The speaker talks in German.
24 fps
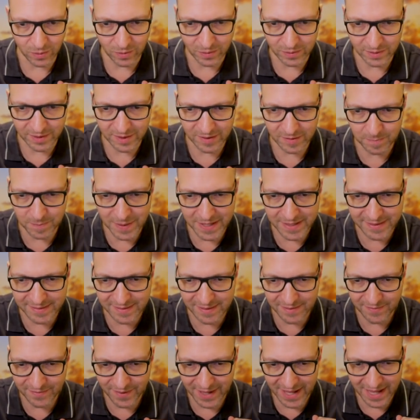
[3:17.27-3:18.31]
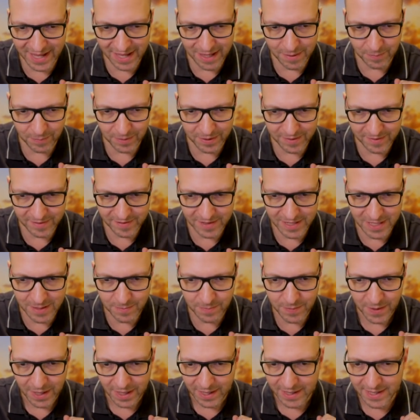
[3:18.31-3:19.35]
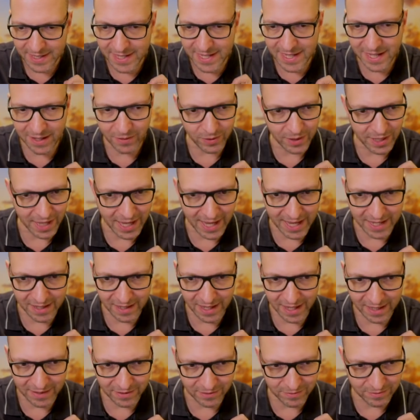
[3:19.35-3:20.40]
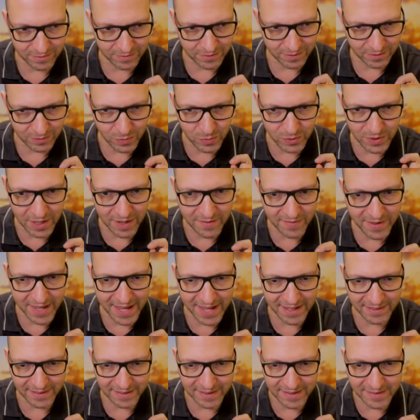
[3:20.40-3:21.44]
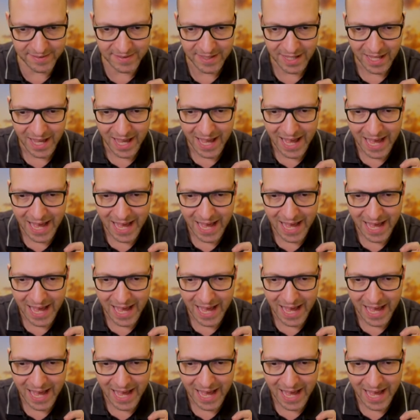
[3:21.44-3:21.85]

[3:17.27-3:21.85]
Und das Beste war im Prinzip hier oder ein, ein guter Wert ist,